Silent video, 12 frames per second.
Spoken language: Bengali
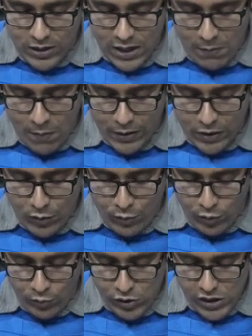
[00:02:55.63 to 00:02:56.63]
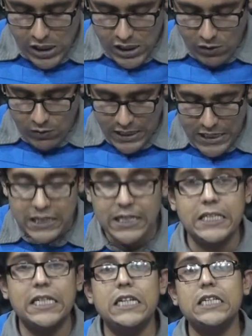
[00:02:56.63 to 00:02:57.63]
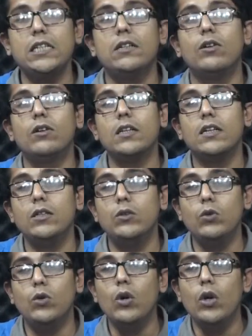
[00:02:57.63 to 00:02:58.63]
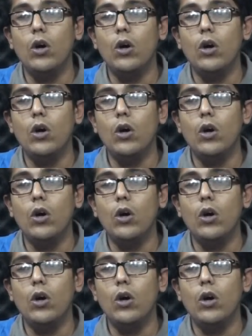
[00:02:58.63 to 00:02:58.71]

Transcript: সেই ব্যাপারটাও বলবো সেটা হলো ইন্ডেক্সধারী শিক্ষকদের কিন্তু